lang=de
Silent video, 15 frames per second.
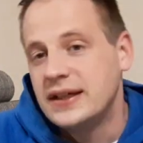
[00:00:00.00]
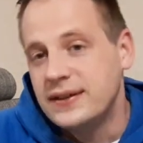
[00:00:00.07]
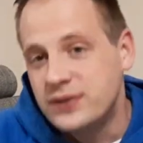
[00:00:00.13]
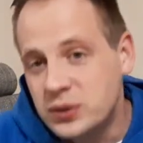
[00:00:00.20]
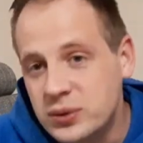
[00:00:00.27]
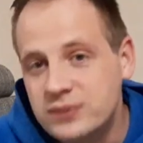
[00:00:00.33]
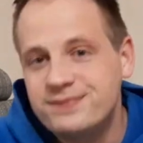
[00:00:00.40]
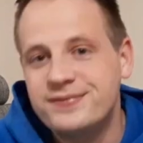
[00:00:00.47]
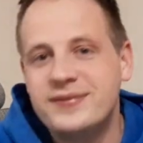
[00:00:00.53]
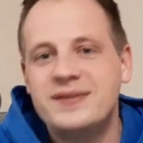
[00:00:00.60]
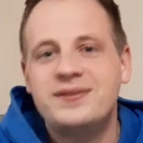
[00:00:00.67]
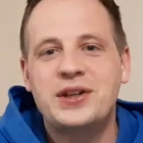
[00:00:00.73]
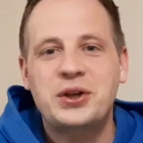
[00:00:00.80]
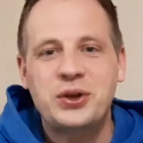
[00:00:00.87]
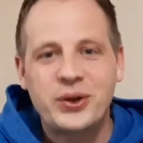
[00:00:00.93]
Nun,
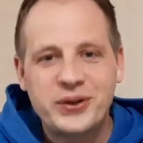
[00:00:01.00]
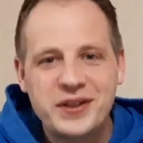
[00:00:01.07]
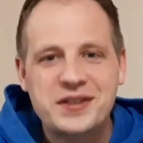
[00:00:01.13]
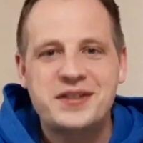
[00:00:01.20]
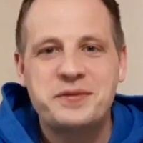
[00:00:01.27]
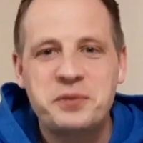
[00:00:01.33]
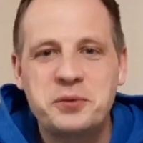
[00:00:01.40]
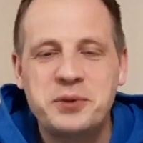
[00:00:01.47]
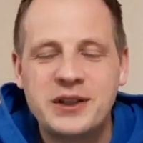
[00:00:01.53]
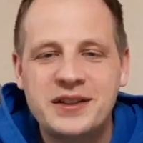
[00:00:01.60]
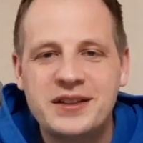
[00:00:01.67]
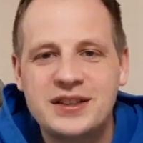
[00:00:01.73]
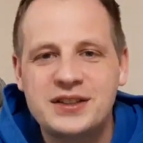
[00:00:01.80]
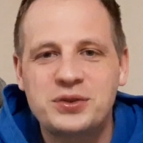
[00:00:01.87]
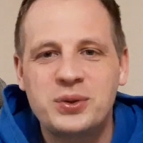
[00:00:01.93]
wir können das im Moment
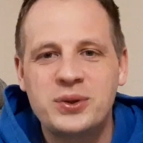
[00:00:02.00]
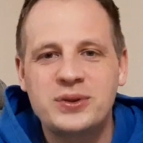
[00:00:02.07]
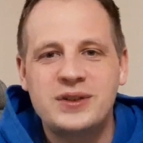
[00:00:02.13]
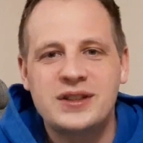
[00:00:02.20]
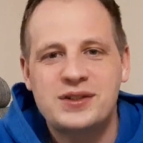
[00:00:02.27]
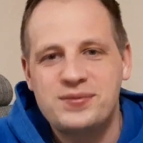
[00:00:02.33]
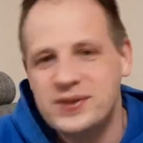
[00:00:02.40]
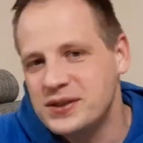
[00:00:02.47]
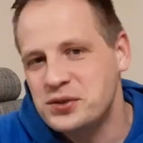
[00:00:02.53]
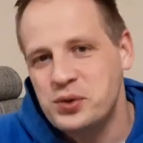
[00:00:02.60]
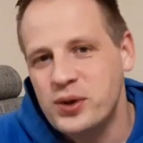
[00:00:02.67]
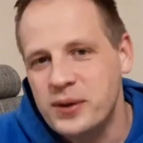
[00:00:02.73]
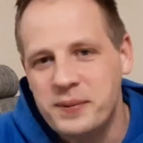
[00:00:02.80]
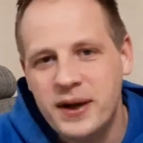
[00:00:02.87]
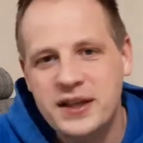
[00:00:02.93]
nicht so, dass wir so
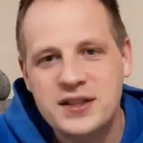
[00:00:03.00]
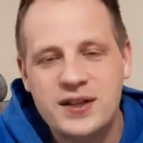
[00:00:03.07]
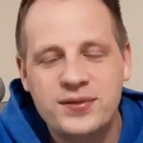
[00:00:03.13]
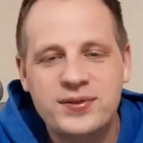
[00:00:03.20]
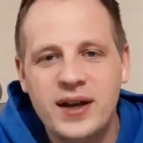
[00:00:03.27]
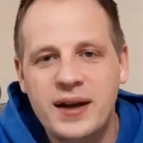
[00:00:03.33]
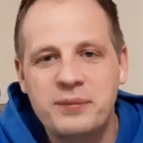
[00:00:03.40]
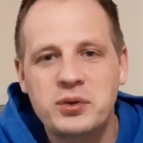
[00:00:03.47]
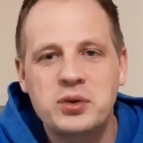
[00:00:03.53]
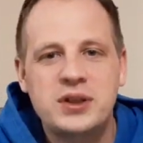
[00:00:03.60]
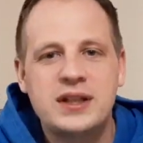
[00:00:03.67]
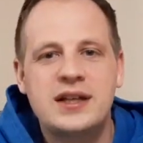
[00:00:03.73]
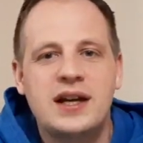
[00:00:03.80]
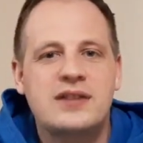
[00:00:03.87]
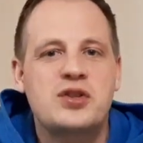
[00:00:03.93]
Gemeinschaft haben durch
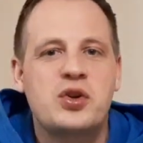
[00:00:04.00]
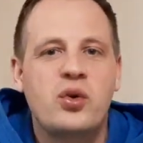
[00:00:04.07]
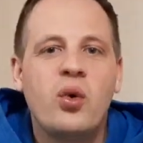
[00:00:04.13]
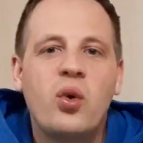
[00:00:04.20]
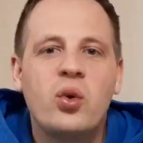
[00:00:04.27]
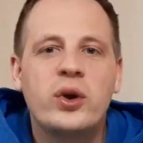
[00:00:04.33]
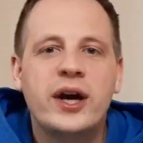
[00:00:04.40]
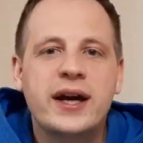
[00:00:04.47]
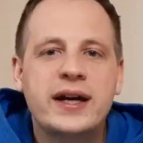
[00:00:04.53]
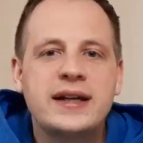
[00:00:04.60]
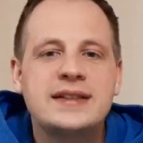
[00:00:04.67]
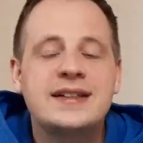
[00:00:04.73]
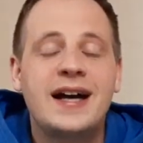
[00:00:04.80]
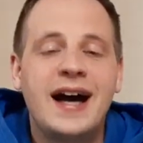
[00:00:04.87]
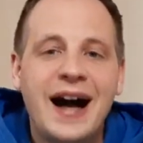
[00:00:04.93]
die ganze
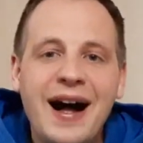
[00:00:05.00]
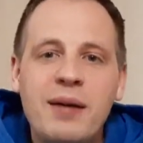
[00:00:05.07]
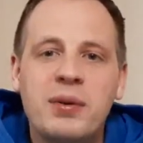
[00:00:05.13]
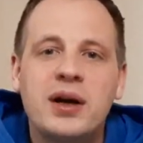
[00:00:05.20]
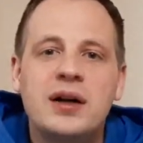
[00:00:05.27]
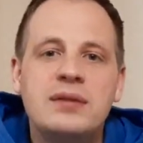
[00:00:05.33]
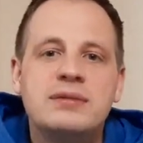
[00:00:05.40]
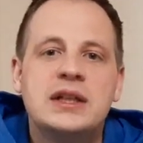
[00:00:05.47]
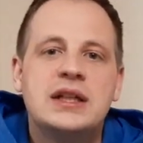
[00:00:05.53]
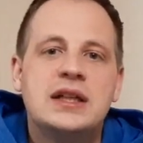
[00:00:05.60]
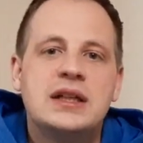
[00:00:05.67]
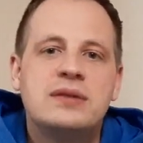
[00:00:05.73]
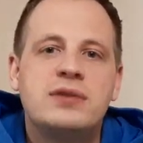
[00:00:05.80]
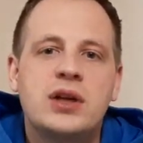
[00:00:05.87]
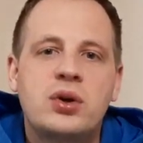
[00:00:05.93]
Corona-Krise, aber
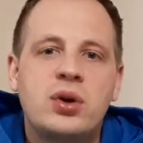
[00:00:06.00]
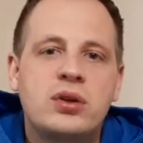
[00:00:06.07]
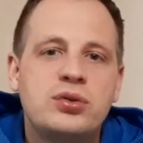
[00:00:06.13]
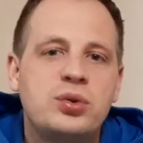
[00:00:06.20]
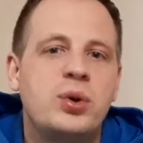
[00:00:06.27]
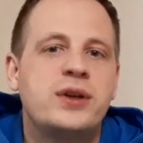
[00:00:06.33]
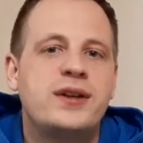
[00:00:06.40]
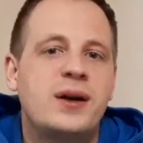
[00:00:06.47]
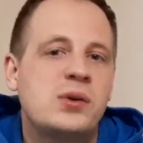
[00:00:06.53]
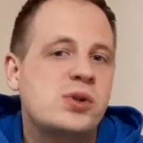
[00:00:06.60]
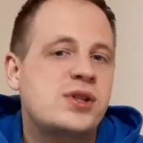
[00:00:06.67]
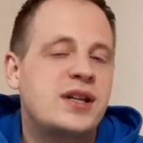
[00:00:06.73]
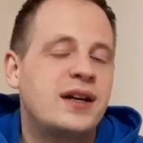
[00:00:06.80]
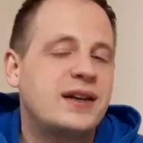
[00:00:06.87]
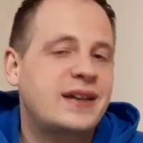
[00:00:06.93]
wir können
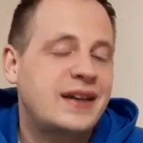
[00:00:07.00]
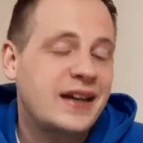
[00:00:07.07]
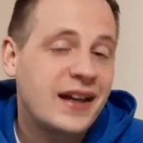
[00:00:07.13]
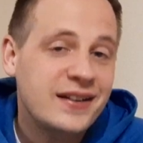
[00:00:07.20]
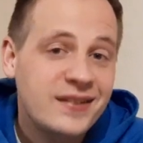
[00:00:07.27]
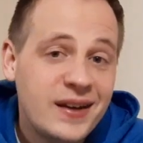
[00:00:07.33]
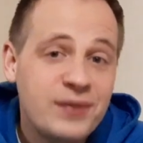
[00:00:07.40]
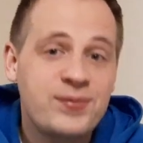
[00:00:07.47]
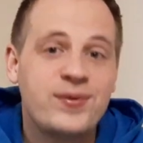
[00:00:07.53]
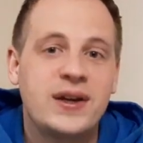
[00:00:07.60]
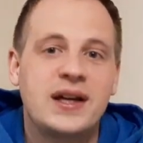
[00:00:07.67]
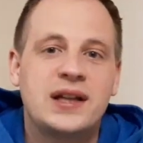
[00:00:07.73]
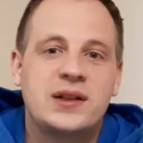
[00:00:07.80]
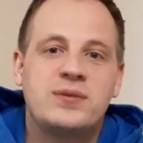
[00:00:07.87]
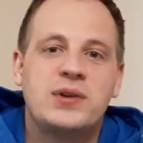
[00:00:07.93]
durchaus da kreativ
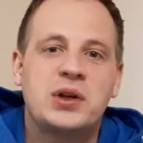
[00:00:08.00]
werden.